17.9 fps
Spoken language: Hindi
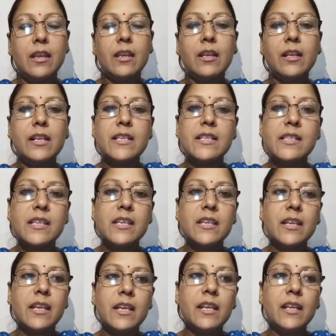क्लिनजिंग
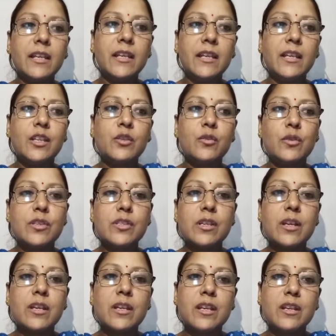के लिए
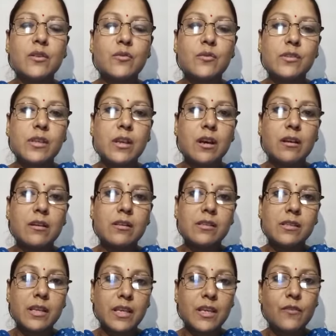त्वचा के अनुसार
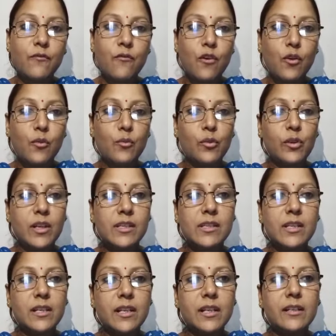सही फॉर्मूला
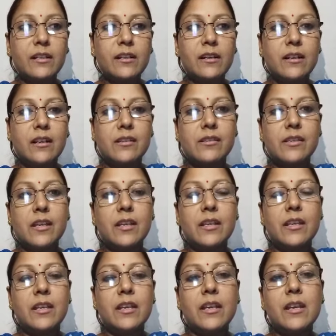सेलेक्ट करना
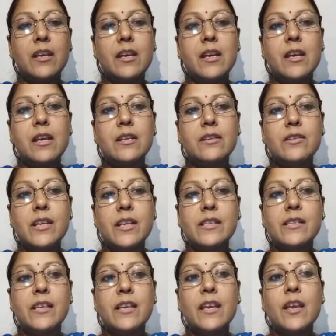चाहिए
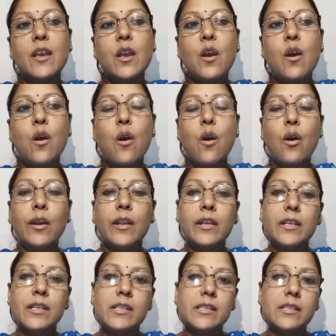जैसे
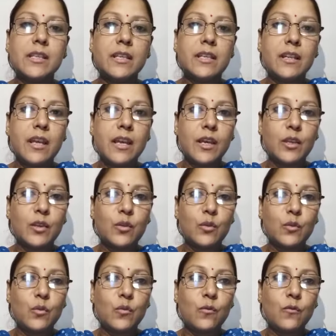ऑयली स्किन है तो
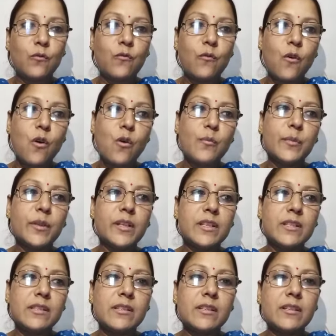फॉर्म
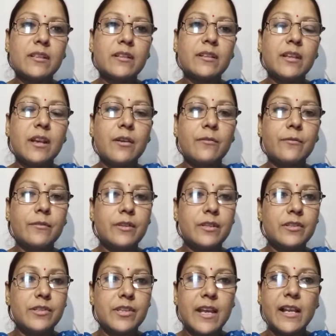क्लिनज़र या फिर
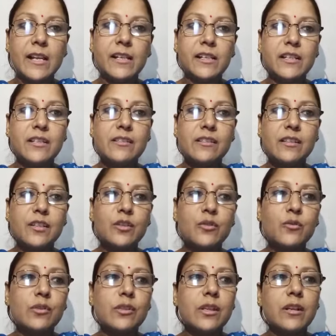जेल क्लिनज़र
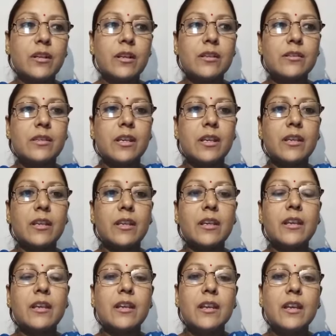यूज़ करना चाहिए
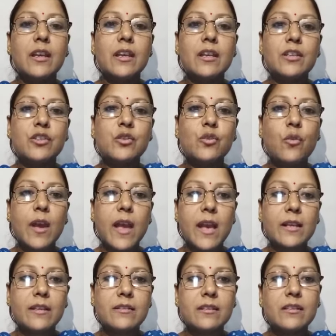जो
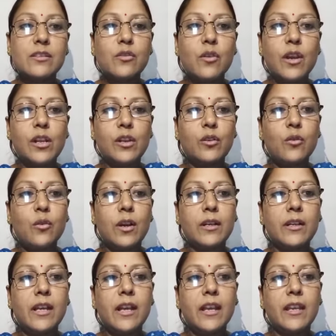एक्सेस ऑयल को
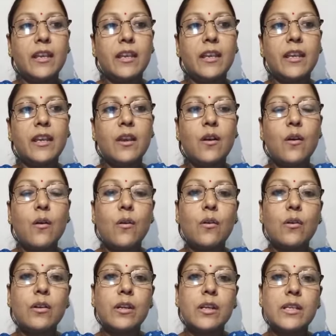हटाएंगे
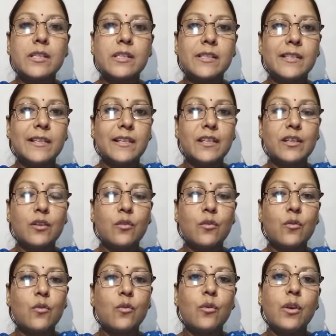और स्किन को